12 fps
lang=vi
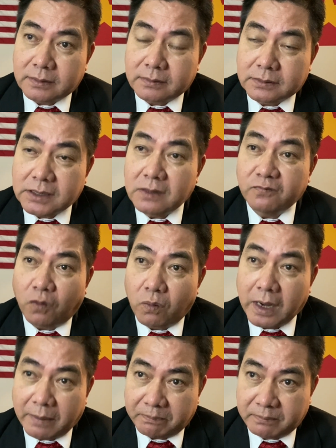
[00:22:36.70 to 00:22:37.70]
chinh phụ
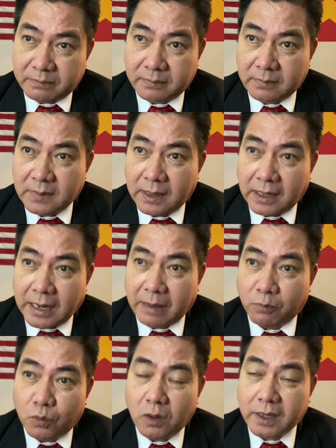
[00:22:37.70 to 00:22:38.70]
ngâm
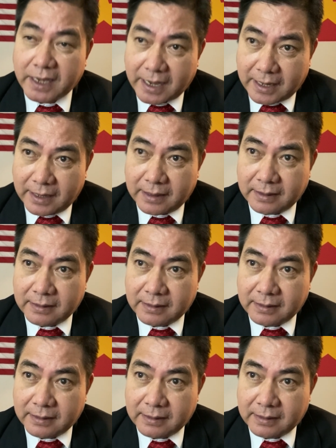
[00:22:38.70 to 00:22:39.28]
làm quốc ca